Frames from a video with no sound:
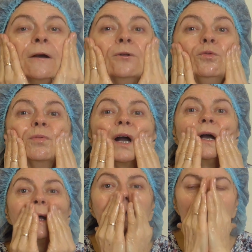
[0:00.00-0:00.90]

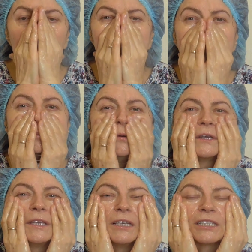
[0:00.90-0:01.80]
глубоко
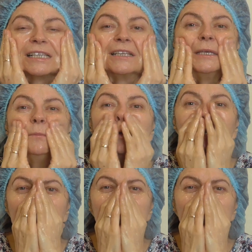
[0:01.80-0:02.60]
глубокие слои, более